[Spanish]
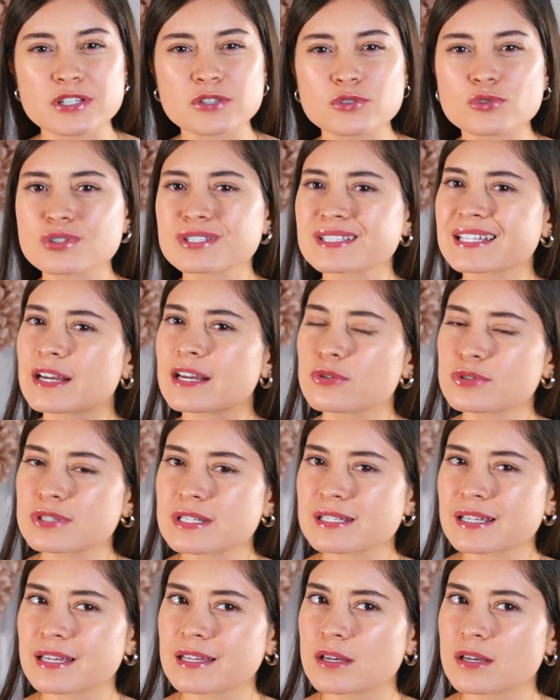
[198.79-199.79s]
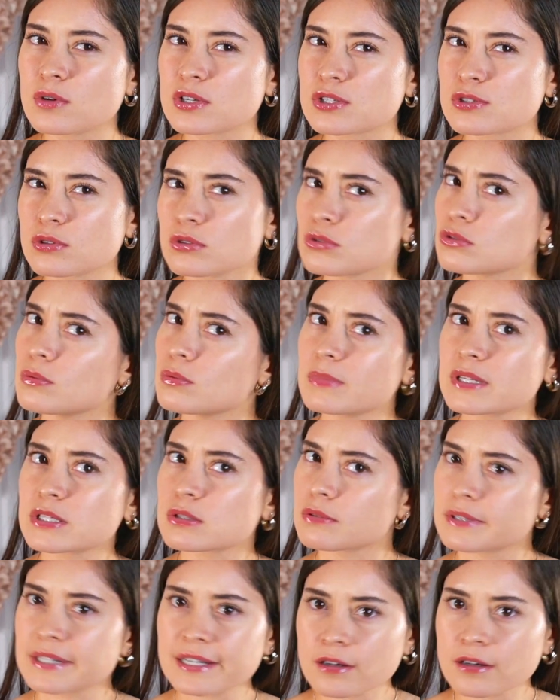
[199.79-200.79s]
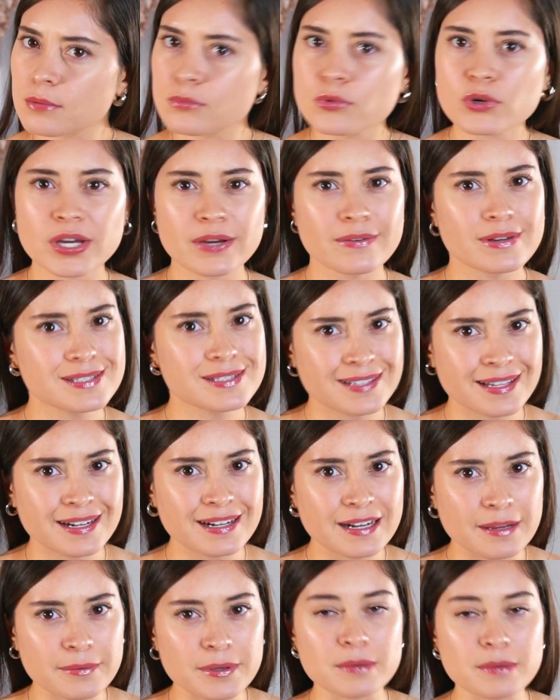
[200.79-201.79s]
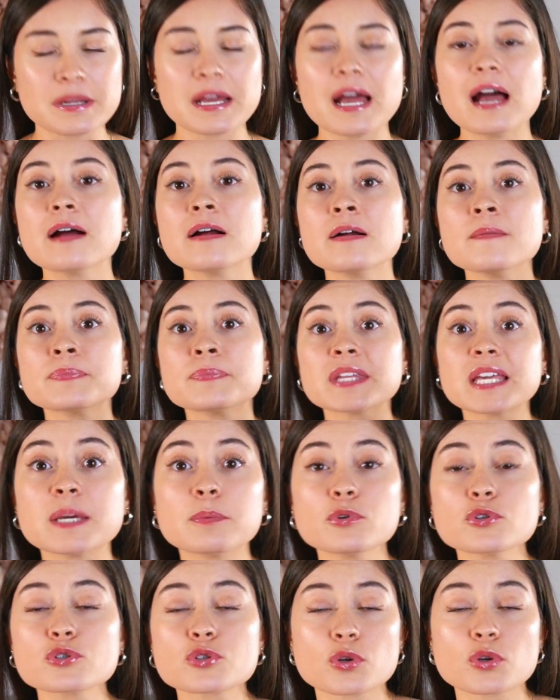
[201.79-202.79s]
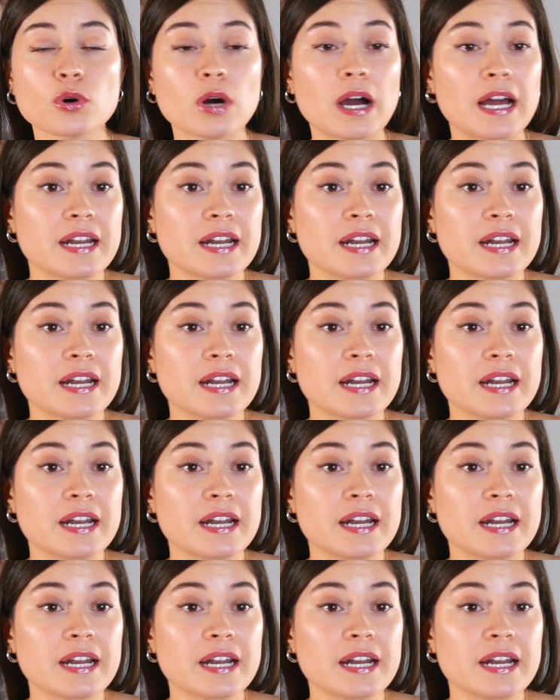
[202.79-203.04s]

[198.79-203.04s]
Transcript: Entonces hay cosas que digo, esto no me suena como que va a estar en la Biblia y busco.